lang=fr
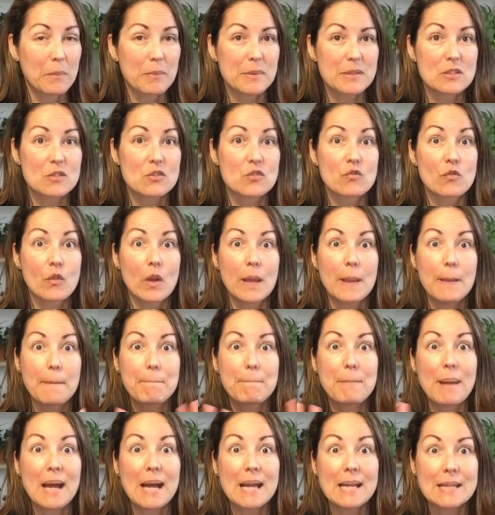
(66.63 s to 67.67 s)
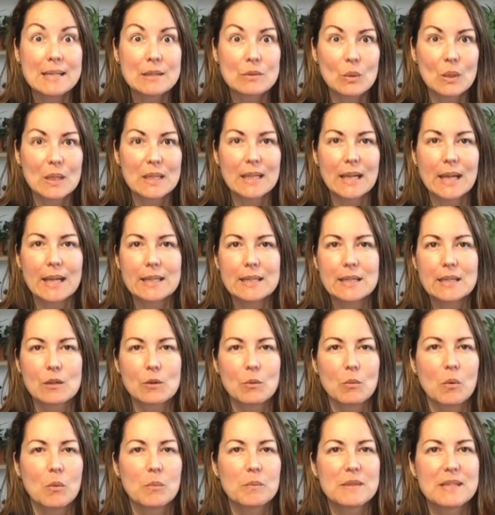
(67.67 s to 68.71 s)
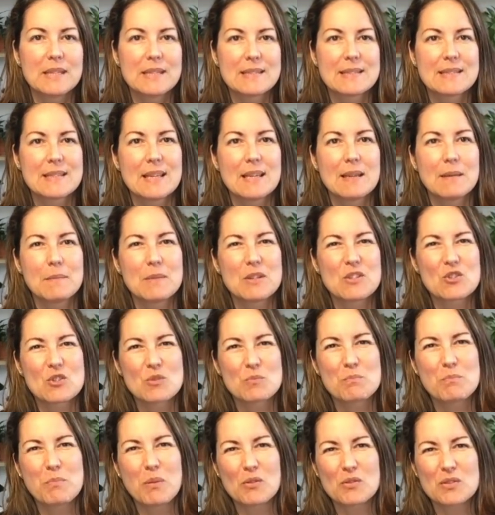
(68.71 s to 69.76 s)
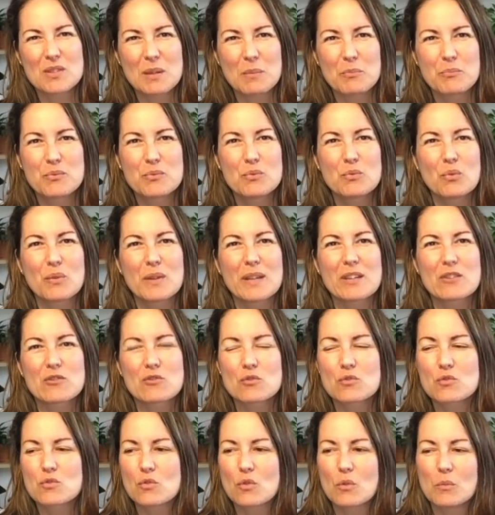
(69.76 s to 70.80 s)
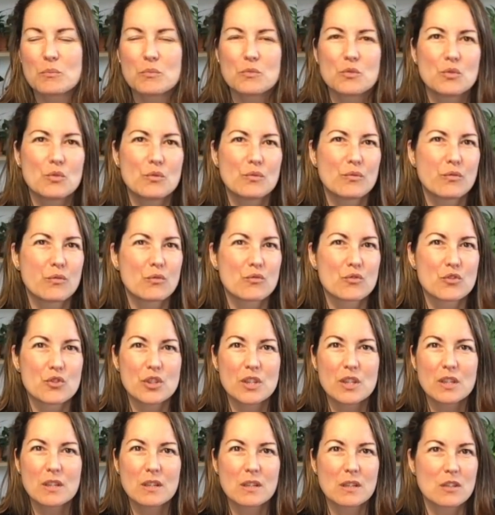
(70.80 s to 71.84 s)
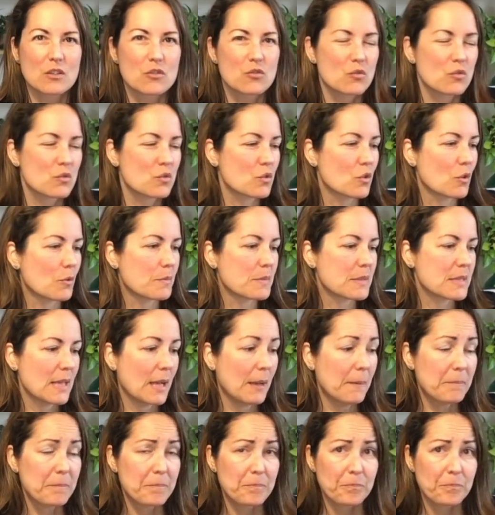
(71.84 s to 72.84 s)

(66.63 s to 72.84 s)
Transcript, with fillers: parce que je voyais pas l'étoile d'araignée comme on me disait, mais je pense à plutôt quelque chose comme du fongique, des choses comme ça.